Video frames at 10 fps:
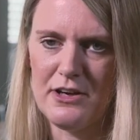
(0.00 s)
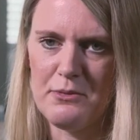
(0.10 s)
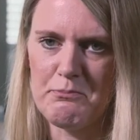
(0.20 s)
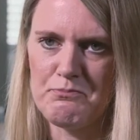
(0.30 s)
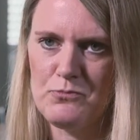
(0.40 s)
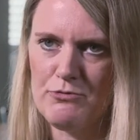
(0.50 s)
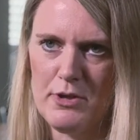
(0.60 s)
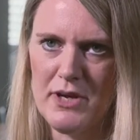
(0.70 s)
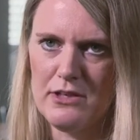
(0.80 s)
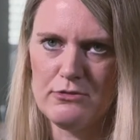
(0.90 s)
Ähm, wenn
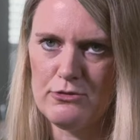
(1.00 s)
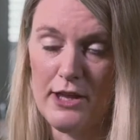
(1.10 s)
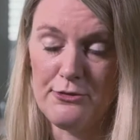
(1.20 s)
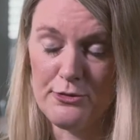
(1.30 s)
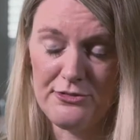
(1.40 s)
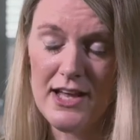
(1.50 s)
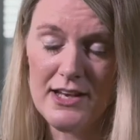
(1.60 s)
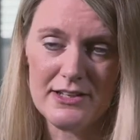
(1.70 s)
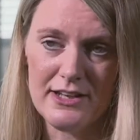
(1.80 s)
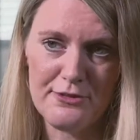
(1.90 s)
man einen
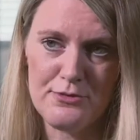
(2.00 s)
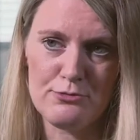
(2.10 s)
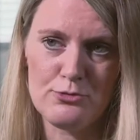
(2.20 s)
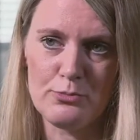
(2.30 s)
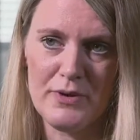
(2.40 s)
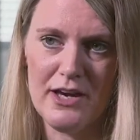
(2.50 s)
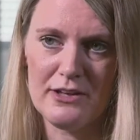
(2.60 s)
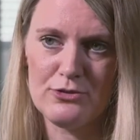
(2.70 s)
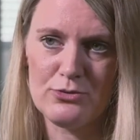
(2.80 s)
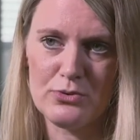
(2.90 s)
Sozialindex verfügbar
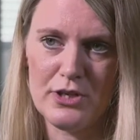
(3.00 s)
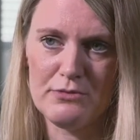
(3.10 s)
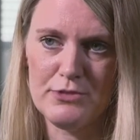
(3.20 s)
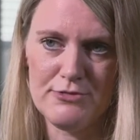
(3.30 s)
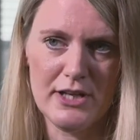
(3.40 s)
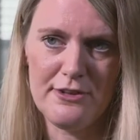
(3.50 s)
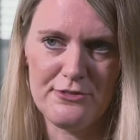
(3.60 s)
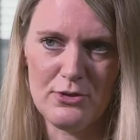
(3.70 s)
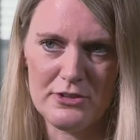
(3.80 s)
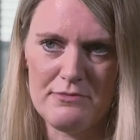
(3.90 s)
hat oder wir waren jetzt
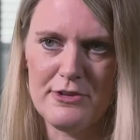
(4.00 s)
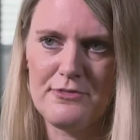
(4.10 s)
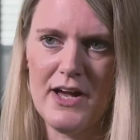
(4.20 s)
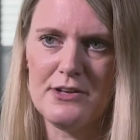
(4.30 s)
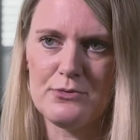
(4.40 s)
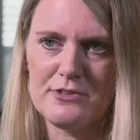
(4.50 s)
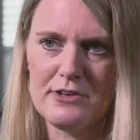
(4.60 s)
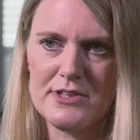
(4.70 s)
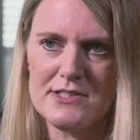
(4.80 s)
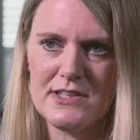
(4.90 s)
in Nordrhein-Westfalen
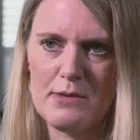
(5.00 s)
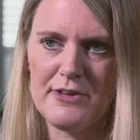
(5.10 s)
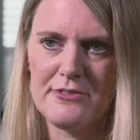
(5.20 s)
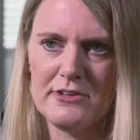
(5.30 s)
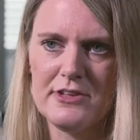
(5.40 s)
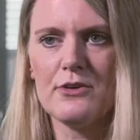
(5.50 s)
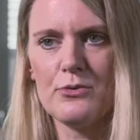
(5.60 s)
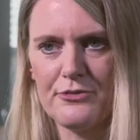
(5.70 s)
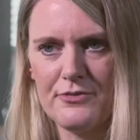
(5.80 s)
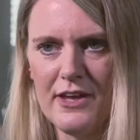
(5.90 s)
unterwegs, kann man sich
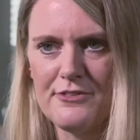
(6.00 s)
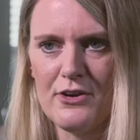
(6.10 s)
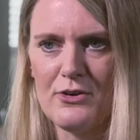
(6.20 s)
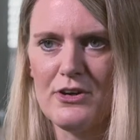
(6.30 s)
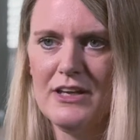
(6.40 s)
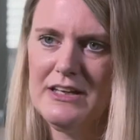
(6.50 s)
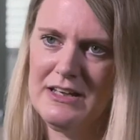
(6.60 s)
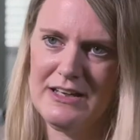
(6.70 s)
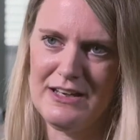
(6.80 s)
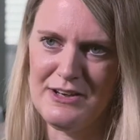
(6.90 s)
näherungsweise auch
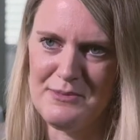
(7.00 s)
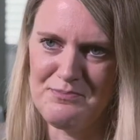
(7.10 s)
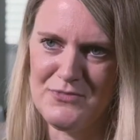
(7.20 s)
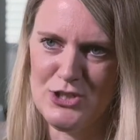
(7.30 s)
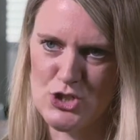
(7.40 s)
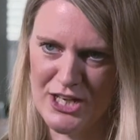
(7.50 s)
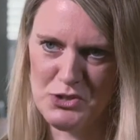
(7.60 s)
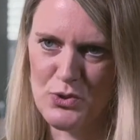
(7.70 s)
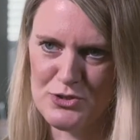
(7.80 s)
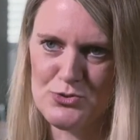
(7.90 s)
ähm, die
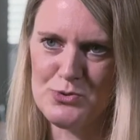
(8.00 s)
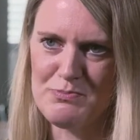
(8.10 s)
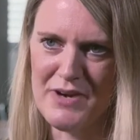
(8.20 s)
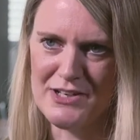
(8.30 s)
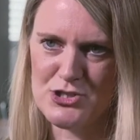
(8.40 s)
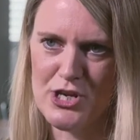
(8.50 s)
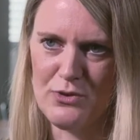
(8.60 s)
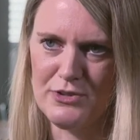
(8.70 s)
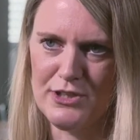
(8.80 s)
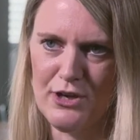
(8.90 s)
Standorttypen
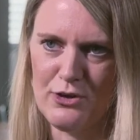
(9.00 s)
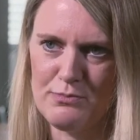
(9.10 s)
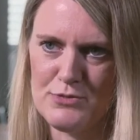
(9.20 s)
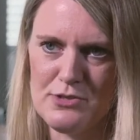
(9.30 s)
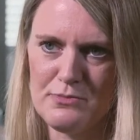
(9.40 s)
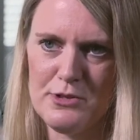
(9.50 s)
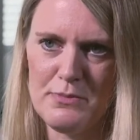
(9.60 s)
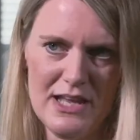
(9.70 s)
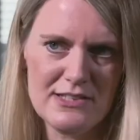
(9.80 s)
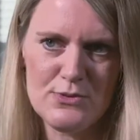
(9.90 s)
anschauen, die auch bestimmte
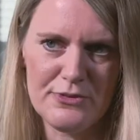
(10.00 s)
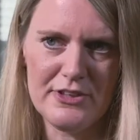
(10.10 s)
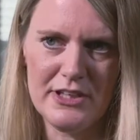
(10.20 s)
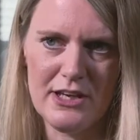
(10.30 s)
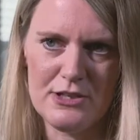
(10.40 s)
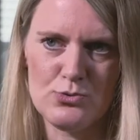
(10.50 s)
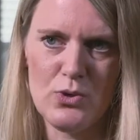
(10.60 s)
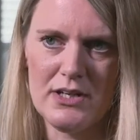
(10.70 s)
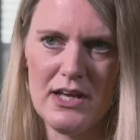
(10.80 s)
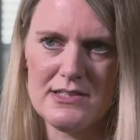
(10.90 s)

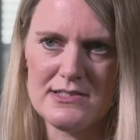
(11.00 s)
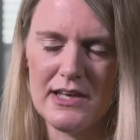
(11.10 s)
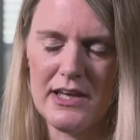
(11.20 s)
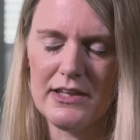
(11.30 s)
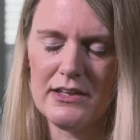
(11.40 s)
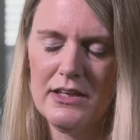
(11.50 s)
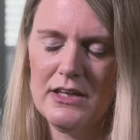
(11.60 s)
Belastungsindikatoren anzeigen.